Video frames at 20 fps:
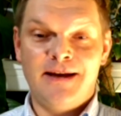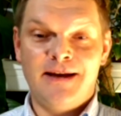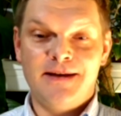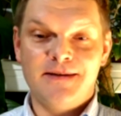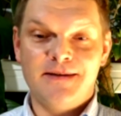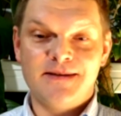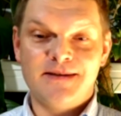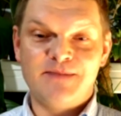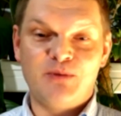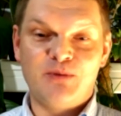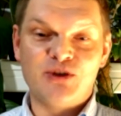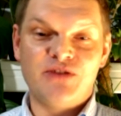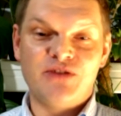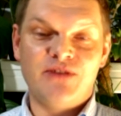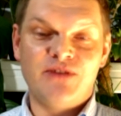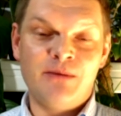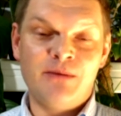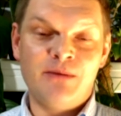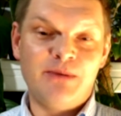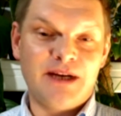
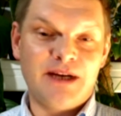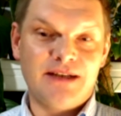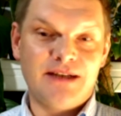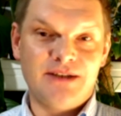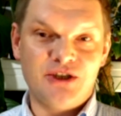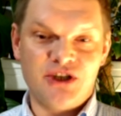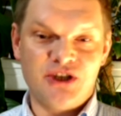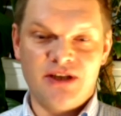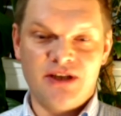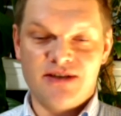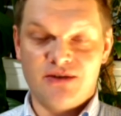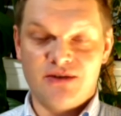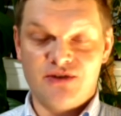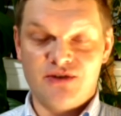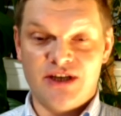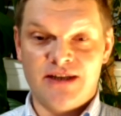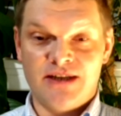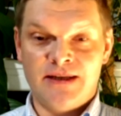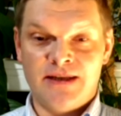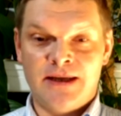spożywamy praktycznie
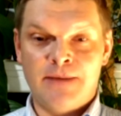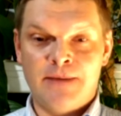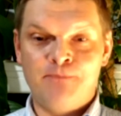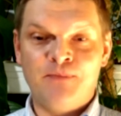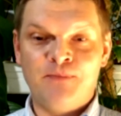codziennie.